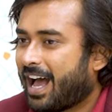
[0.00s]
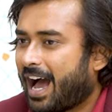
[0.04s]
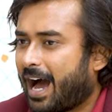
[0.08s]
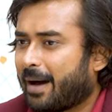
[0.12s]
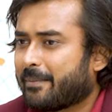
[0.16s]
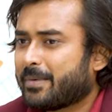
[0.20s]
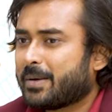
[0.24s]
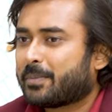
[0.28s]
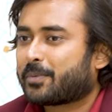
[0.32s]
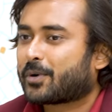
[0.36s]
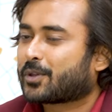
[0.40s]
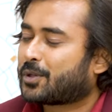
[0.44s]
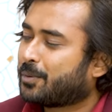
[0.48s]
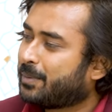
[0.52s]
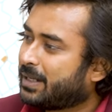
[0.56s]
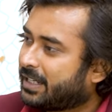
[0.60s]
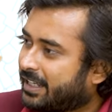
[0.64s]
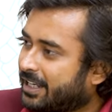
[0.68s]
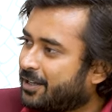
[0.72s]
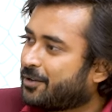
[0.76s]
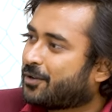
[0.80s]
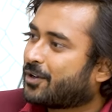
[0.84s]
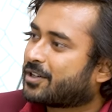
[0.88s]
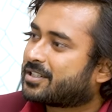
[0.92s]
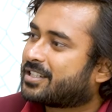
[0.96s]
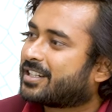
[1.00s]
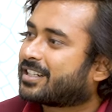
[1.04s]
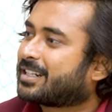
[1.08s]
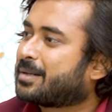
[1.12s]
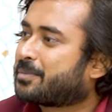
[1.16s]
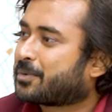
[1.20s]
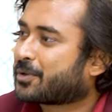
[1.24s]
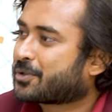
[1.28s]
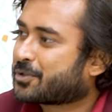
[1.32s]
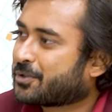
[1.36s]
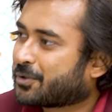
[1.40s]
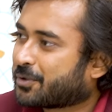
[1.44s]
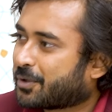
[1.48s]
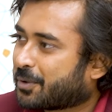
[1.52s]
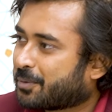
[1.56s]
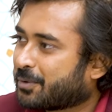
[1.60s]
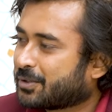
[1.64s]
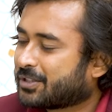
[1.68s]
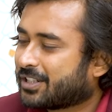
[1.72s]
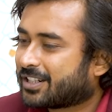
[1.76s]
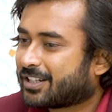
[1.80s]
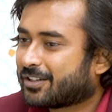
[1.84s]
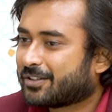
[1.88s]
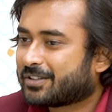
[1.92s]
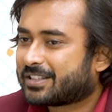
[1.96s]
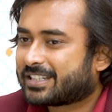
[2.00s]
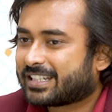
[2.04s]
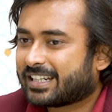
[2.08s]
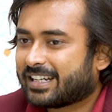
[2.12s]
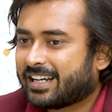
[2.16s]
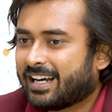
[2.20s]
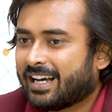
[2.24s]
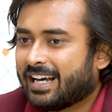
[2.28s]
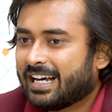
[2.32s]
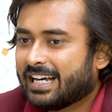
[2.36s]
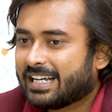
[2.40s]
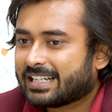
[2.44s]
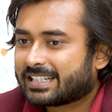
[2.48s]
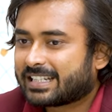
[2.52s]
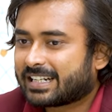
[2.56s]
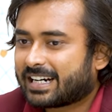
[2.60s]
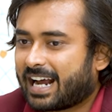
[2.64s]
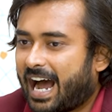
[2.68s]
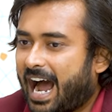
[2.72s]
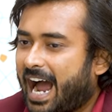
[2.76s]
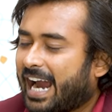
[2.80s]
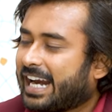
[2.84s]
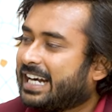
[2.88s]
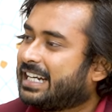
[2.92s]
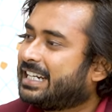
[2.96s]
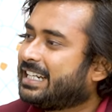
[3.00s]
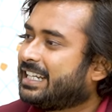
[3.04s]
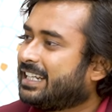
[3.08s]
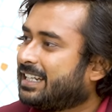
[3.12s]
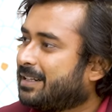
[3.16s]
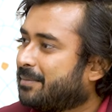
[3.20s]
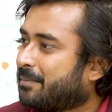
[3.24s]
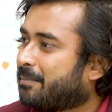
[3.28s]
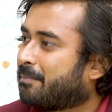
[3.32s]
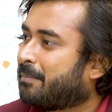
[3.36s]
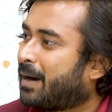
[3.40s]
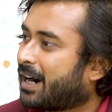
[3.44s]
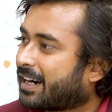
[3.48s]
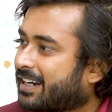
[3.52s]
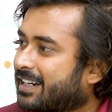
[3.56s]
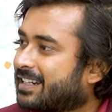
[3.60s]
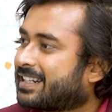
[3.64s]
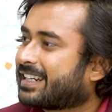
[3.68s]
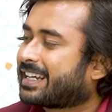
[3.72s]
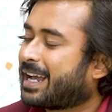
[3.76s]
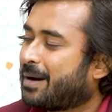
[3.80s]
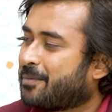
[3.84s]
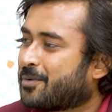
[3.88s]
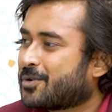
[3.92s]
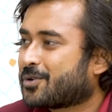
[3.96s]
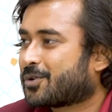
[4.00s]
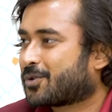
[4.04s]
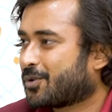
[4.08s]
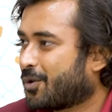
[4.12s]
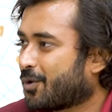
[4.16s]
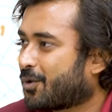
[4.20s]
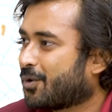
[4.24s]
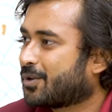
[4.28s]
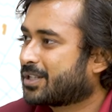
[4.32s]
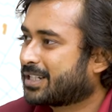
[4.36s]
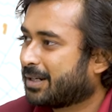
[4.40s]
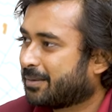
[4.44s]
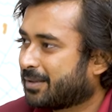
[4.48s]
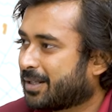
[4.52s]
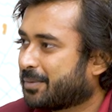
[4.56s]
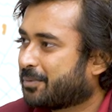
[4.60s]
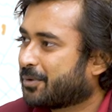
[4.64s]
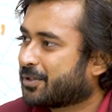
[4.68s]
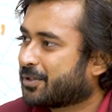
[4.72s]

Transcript: আমি প্রথমে কিঙ্কর স্যারকে প্রশ্ন করব যেটা হচ্ছে স্যার আইটি মার্কেটটা কেমন গ্রো করছে আমাদের